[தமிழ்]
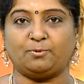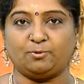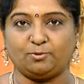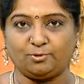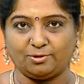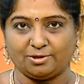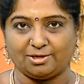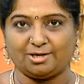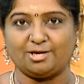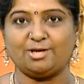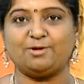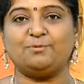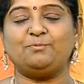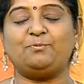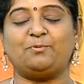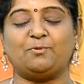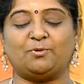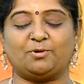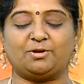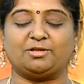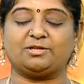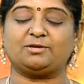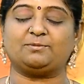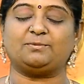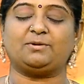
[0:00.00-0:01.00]
பொண்களையும்
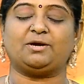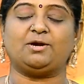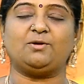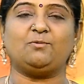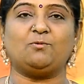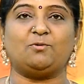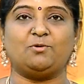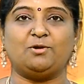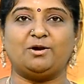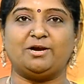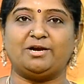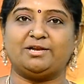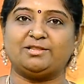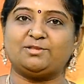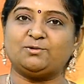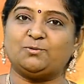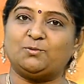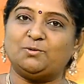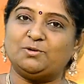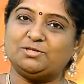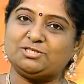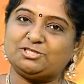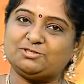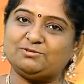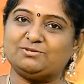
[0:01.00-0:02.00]
போடுறதுக்கு முன்னாடி ஒன்று எடுத்து
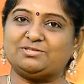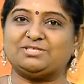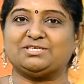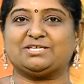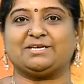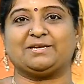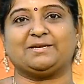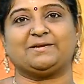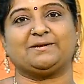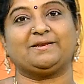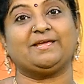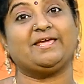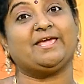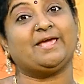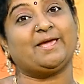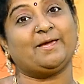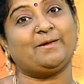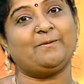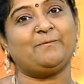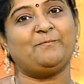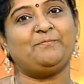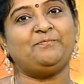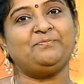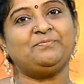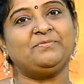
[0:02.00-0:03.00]
ஒழிச்சு வச்சுக்கிறேன்
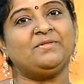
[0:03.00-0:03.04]
ஏன்